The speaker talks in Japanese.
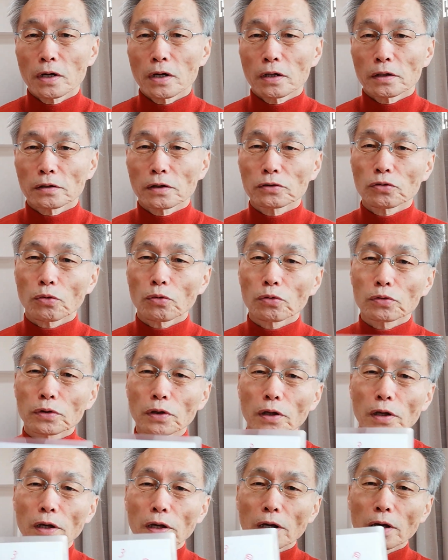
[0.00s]
でそこ
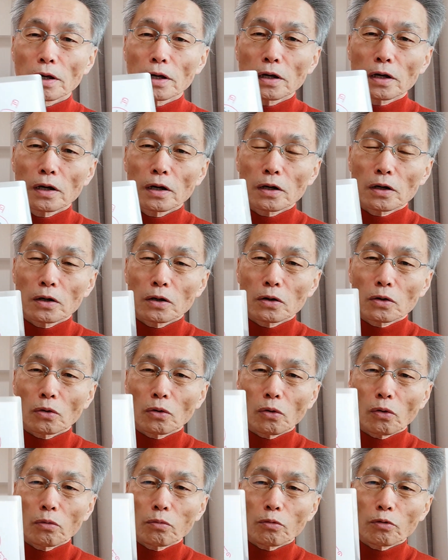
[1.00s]
で
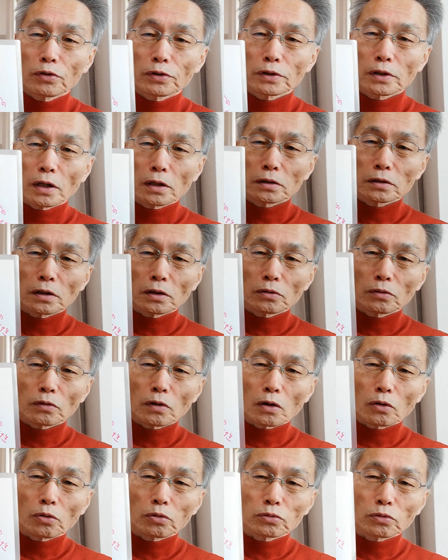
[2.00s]
思い立ったの
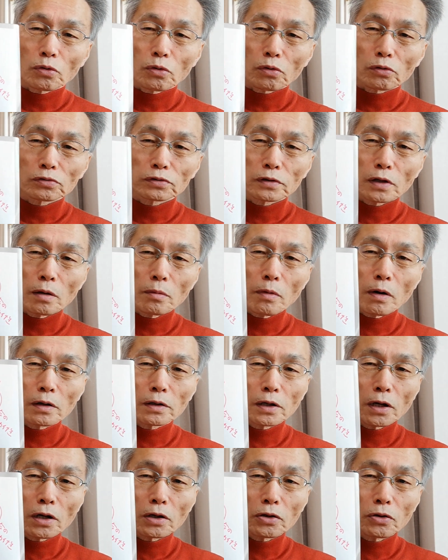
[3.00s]
がこの草間
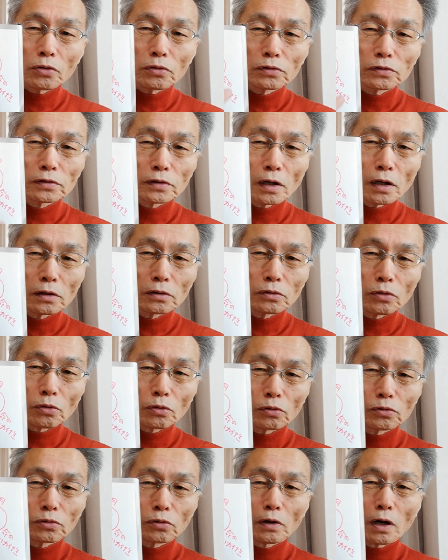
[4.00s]
彌生さんの
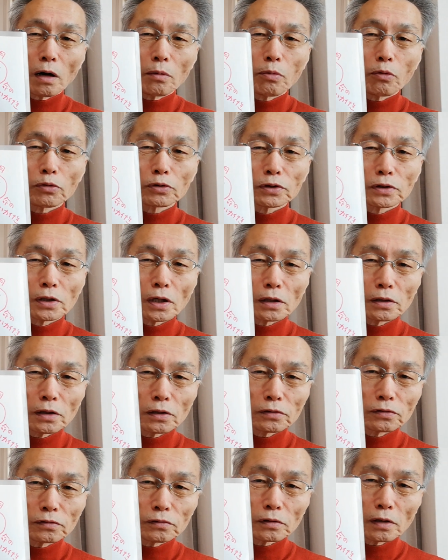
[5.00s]
このかぼちゃ
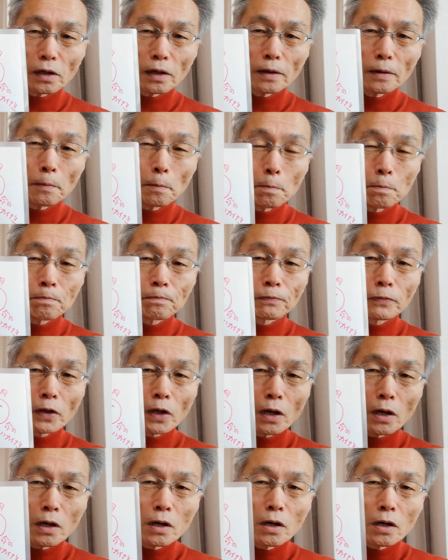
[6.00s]
ですね。
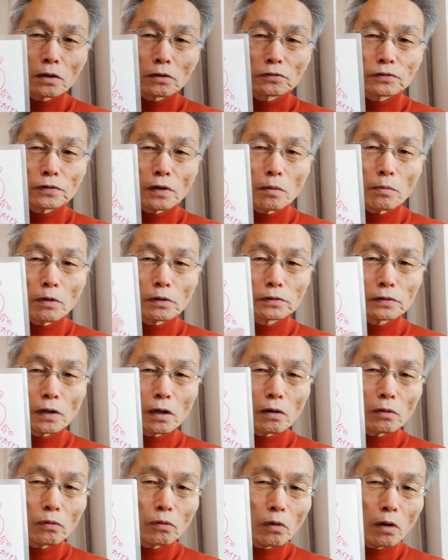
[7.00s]
草間さ
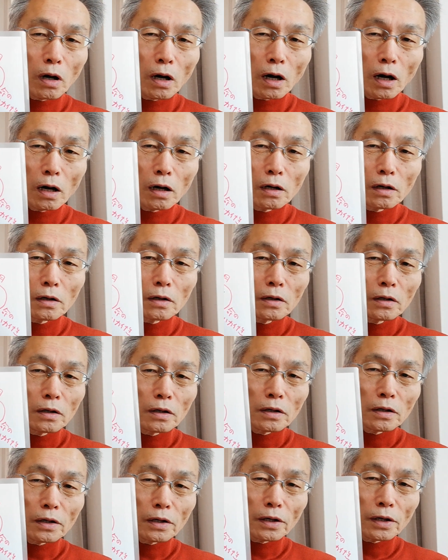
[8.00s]
んは
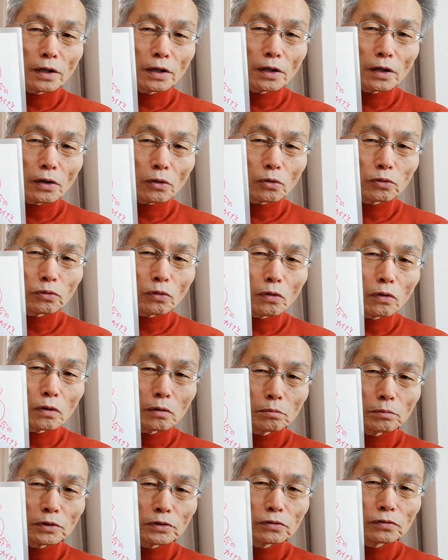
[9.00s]
えー、この
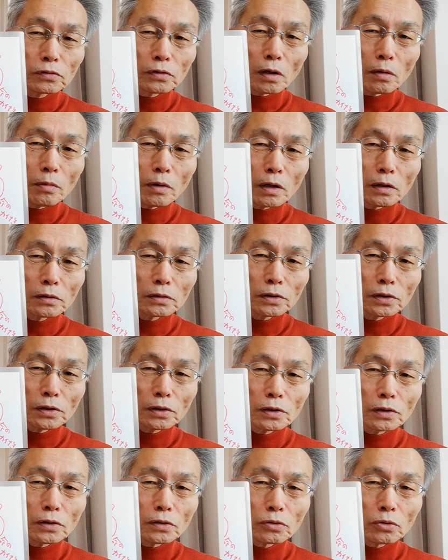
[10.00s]
水玉
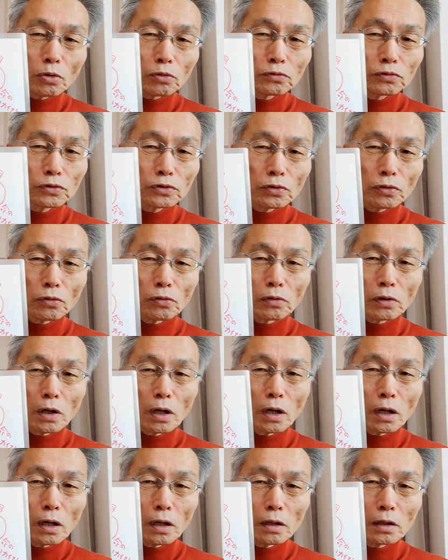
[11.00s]
に特徴
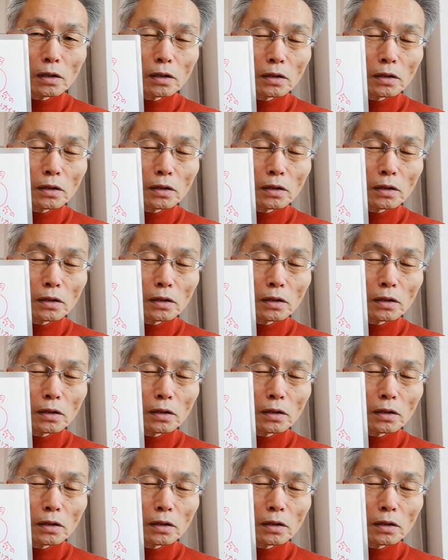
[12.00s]
が